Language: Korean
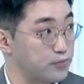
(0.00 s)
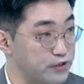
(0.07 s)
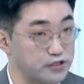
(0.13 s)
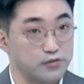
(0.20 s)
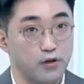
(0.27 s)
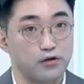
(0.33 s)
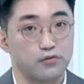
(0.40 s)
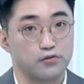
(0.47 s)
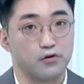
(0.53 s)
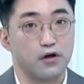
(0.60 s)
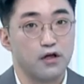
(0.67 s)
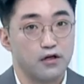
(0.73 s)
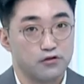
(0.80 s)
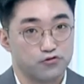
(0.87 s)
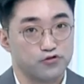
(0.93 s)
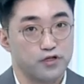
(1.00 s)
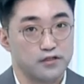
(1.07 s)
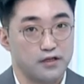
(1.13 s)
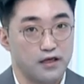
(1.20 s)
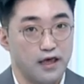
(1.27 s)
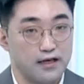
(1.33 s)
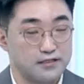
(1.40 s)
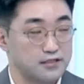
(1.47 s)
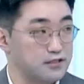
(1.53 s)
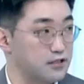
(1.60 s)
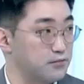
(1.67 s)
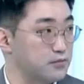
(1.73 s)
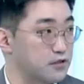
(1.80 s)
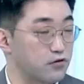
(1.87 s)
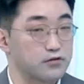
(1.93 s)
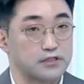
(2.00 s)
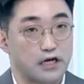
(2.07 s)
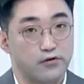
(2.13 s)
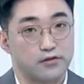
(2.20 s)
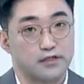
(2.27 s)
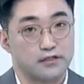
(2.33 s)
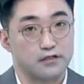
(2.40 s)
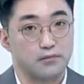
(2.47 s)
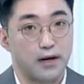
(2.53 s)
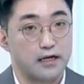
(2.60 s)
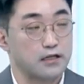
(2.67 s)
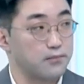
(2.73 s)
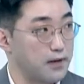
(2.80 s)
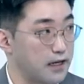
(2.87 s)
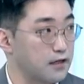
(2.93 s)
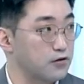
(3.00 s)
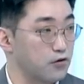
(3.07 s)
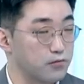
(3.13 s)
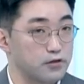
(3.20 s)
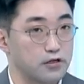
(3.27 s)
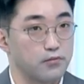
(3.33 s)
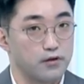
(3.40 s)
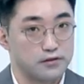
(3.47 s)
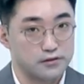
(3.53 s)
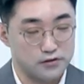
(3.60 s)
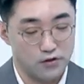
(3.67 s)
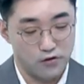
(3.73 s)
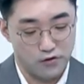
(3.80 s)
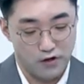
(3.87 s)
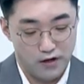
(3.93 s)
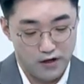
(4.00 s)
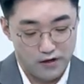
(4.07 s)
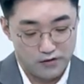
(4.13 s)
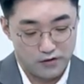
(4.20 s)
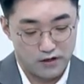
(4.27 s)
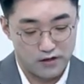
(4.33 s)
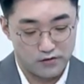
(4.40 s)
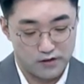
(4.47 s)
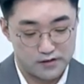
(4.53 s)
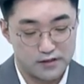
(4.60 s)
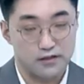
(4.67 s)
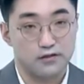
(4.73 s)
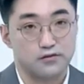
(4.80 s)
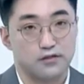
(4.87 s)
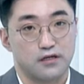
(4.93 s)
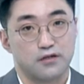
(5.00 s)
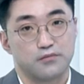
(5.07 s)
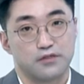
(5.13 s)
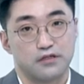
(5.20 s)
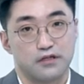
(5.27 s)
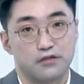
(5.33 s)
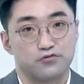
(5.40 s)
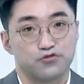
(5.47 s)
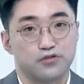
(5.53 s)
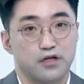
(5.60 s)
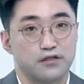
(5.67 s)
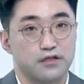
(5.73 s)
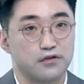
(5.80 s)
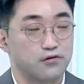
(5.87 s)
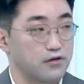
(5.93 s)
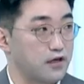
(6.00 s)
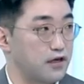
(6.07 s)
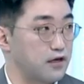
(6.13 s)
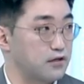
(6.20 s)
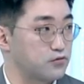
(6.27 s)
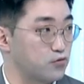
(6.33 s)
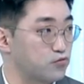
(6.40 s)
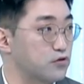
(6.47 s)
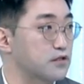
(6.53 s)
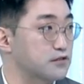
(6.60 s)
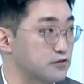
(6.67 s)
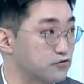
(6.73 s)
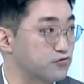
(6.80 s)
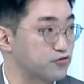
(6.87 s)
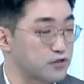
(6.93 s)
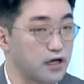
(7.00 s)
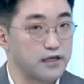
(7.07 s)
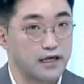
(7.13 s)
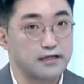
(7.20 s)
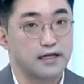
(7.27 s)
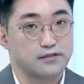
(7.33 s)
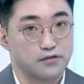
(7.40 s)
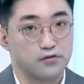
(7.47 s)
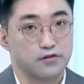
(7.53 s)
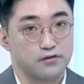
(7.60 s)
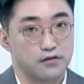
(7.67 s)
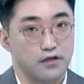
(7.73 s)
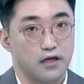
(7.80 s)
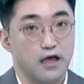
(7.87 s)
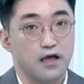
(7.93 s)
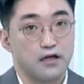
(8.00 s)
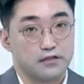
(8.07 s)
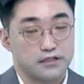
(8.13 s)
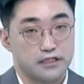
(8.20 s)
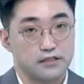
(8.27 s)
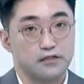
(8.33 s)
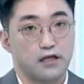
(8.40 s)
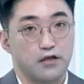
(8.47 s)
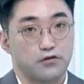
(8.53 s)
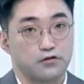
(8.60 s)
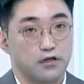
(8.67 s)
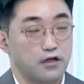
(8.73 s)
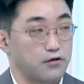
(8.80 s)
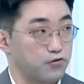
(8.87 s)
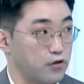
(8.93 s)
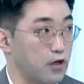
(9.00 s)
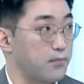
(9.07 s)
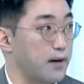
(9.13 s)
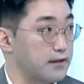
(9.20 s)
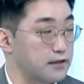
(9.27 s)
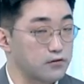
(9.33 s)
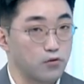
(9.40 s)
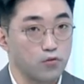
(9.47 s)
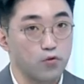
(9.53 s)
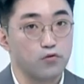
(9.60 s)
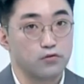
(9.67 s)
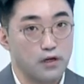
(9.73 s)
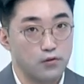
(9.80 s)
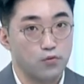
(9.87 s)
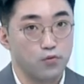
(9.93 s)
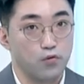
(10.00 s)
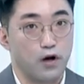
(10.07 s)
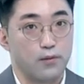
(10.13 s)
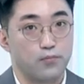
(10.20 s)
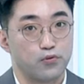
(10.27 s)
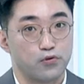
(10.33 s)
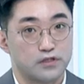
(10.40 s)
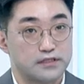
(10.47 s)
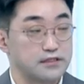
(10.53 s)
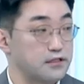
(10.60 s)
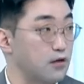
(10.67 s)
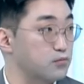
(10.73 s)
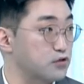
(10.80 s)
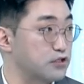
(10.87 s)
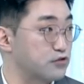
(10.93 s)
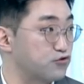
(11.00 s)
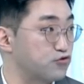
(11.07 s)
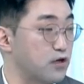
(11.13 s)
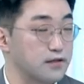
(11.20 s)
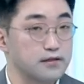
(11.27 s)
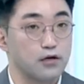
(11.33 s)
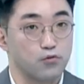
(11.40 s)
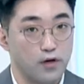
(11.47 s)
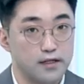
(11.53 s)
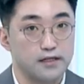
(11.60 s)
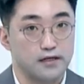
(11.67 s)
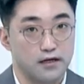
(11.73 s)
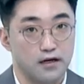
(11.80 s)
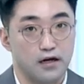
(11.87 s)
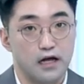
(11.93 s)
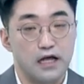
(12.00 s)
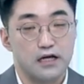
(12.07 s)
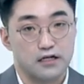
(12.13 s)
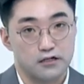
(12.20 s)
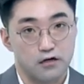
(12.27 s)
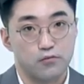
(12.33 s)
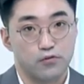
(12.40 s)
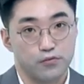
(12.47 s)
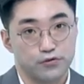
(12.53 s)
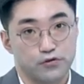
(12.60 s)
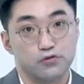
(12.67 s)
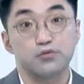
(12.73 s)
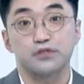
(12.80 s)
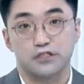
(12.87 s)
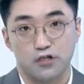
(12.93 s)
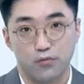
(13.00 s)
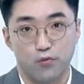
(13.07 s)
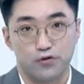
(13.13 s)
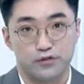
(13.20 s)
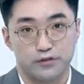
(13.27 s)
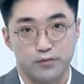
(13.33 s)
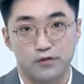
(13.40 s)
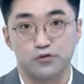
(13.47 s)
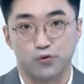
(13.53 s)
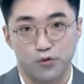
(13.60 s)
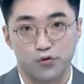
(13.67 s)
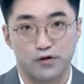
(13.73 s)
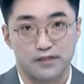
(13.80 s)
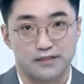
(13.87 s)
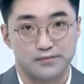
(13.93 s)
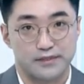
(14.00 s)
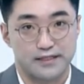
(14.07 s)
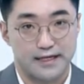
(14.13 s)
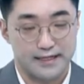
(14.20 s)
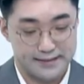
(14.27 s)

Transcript: 비즈 막 이러면서 주산의 핵심 그런 자회사들을 많이 팔아 넘기면서 음. 아 굉장히 사람들이 이제 주산이 이렇게 쪼그라드는구나 얘기했었는데 체질 개선에 되게 빠르게 성공을 하고 앞으로 신사업도 진출한다고 하니까 그런 부분들 좀 지켜보시면 좋을 것 같습니다.